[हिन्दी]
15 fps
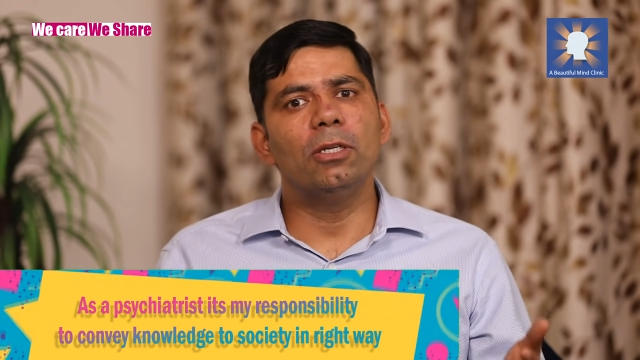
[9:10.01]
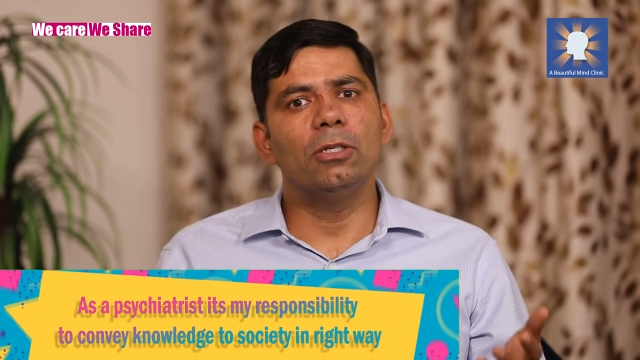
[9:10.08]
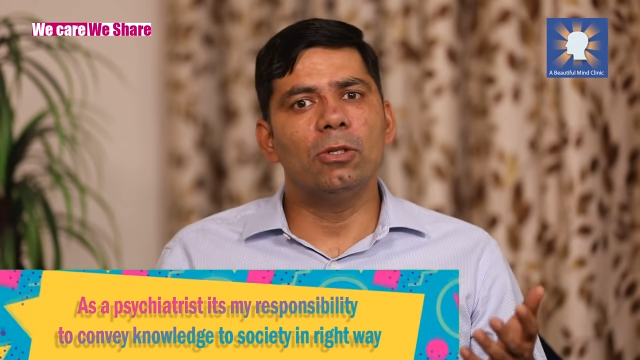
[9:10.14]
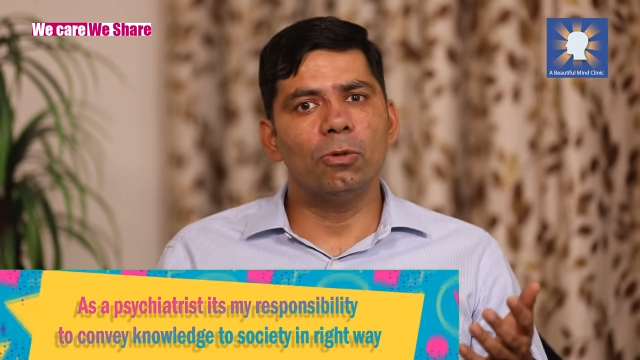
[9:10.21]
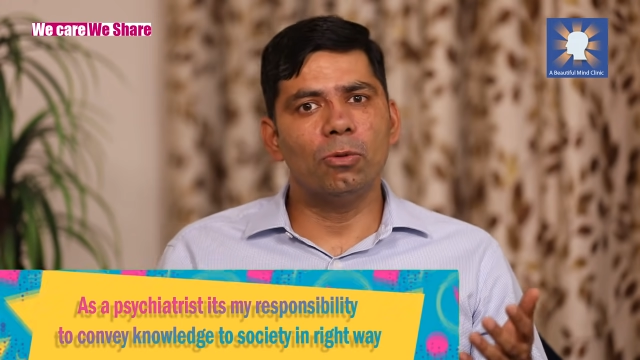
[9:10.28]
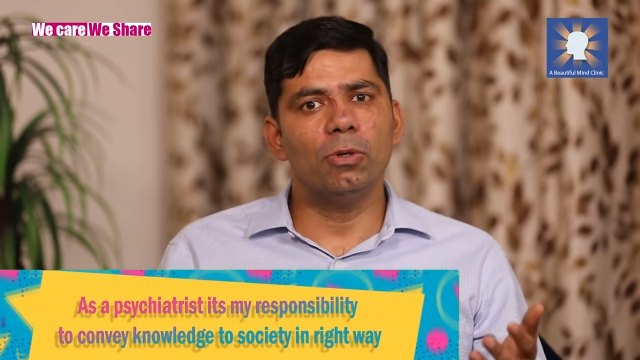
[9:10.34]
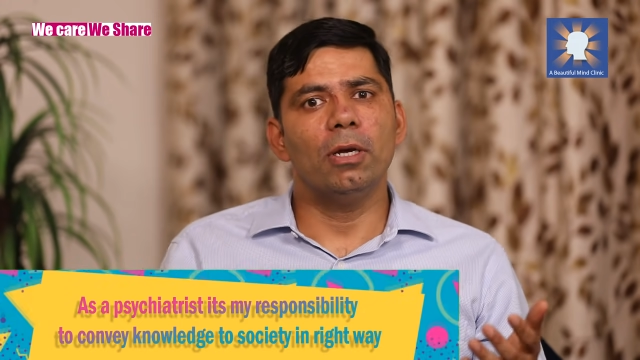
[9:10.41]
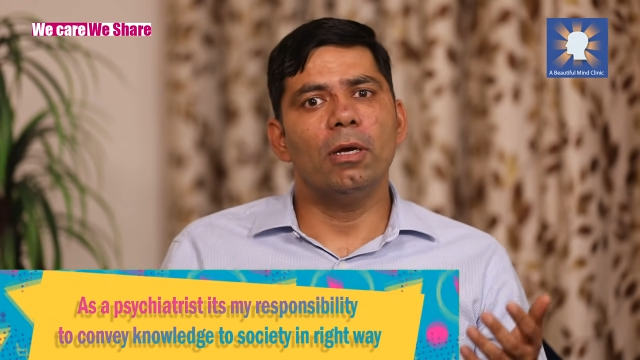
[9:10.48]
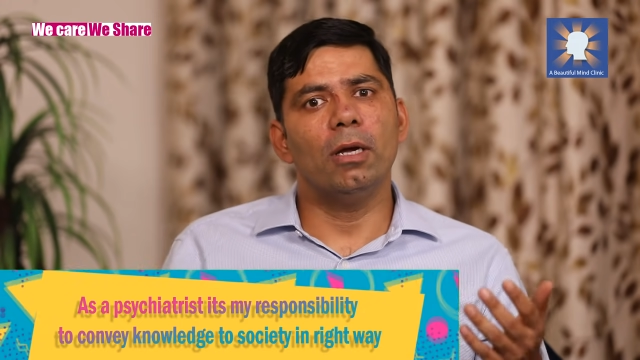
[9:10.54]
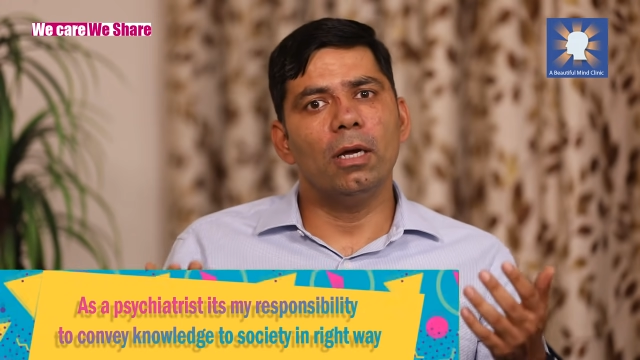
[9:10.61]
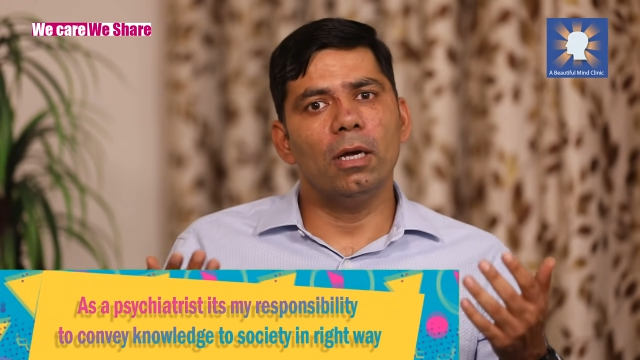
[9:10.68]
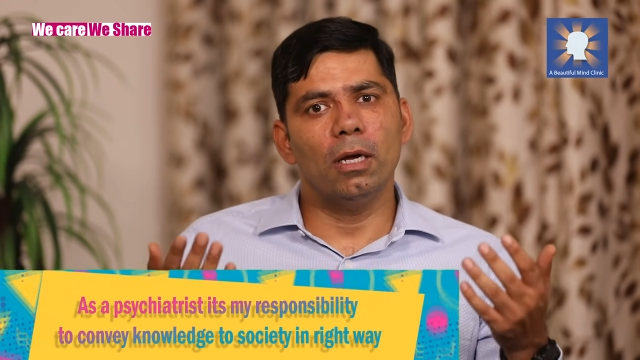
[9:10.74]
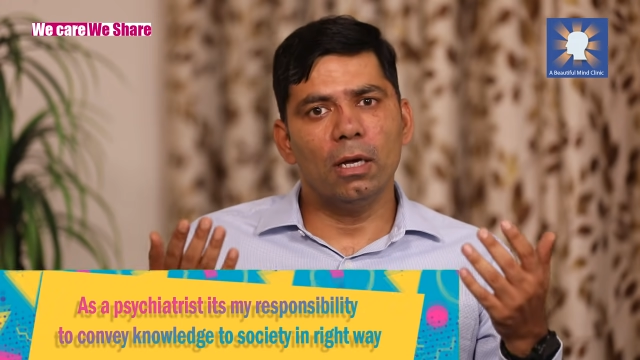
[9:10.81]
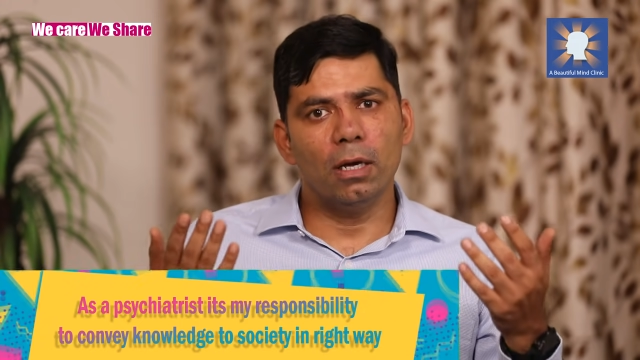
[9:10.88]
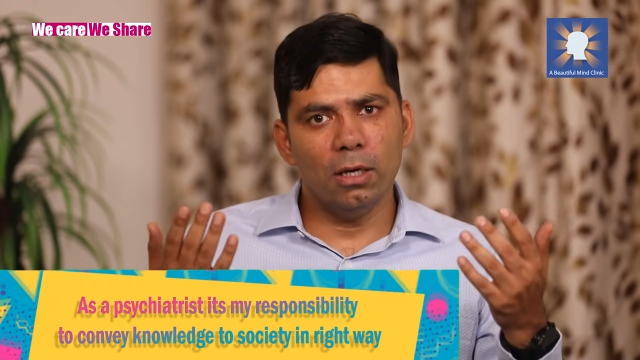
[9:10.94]
भी जिनको
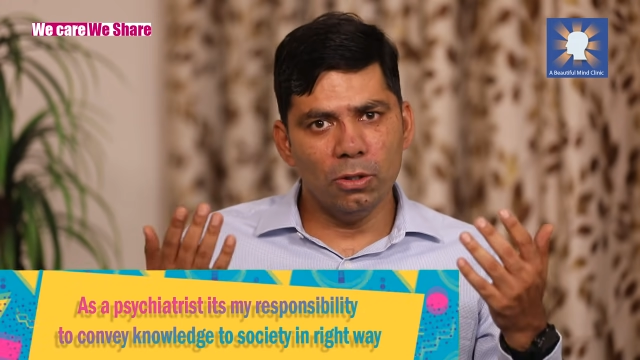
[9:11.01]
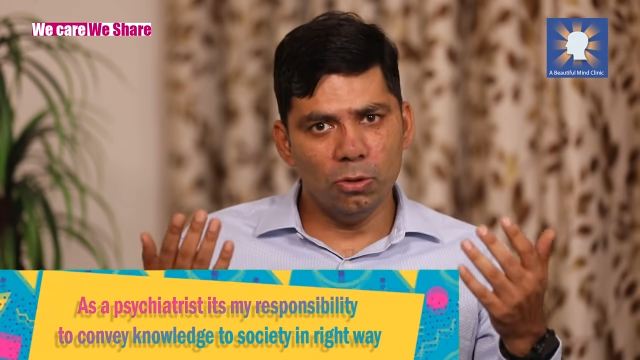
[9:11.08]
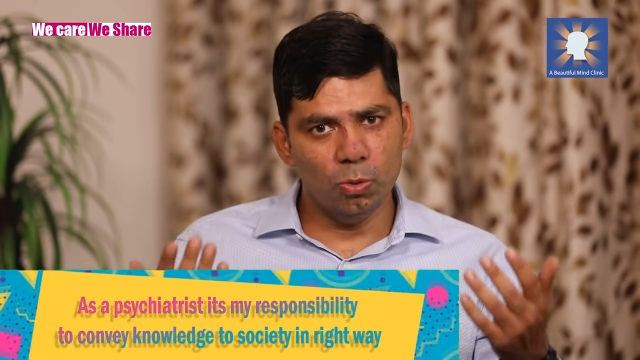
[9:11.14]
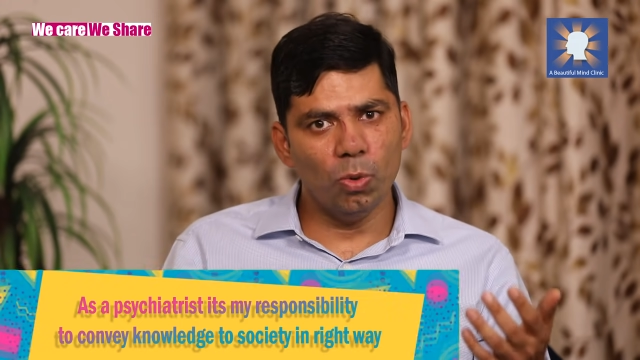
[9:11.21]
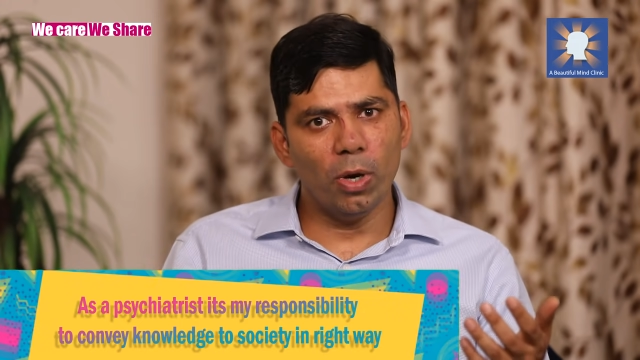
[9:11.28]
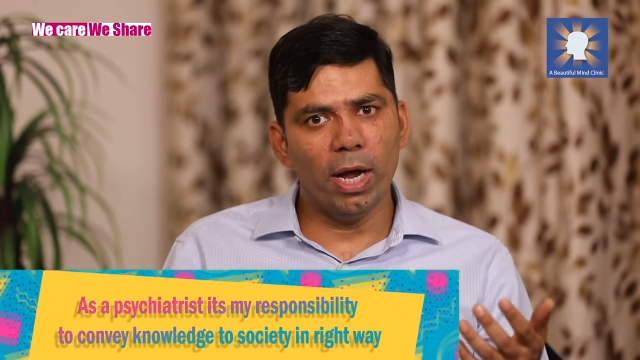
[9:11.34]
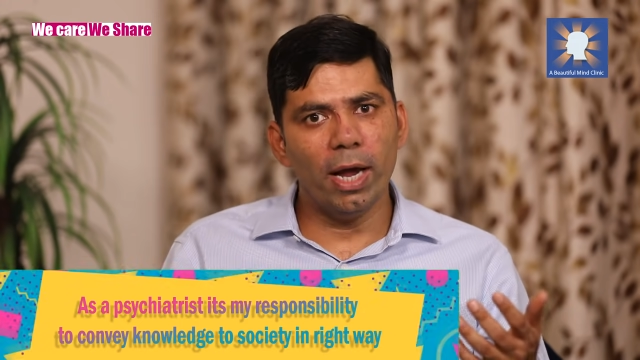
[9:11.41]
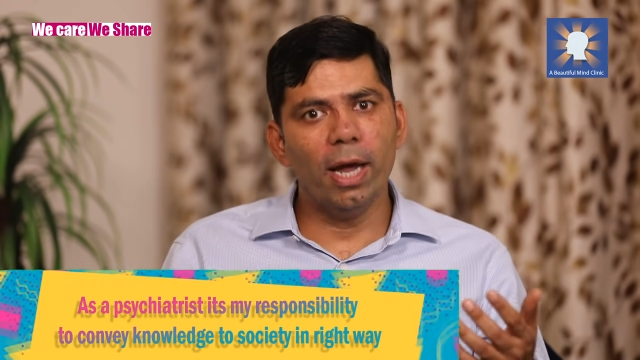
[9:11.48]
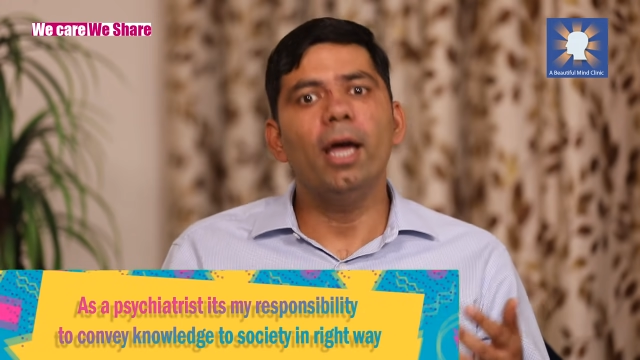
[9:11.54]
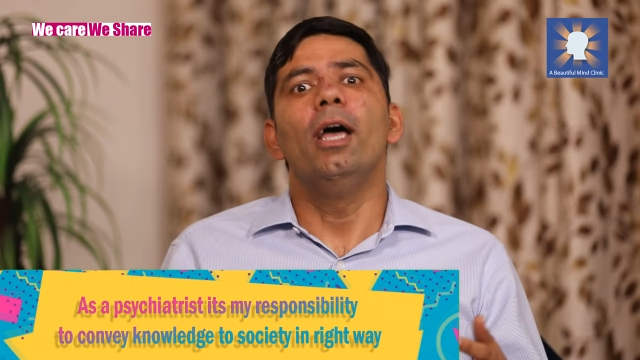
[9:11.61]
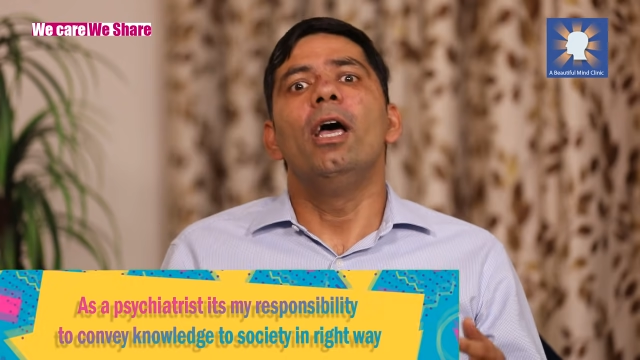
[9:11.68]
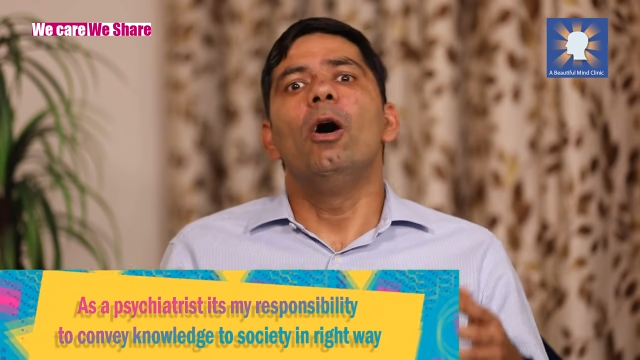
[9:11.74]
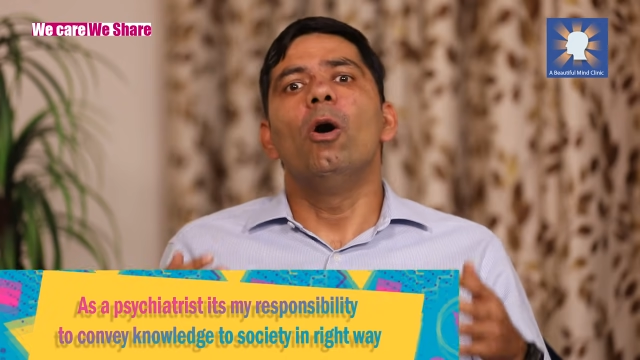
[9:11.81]
ये इशू है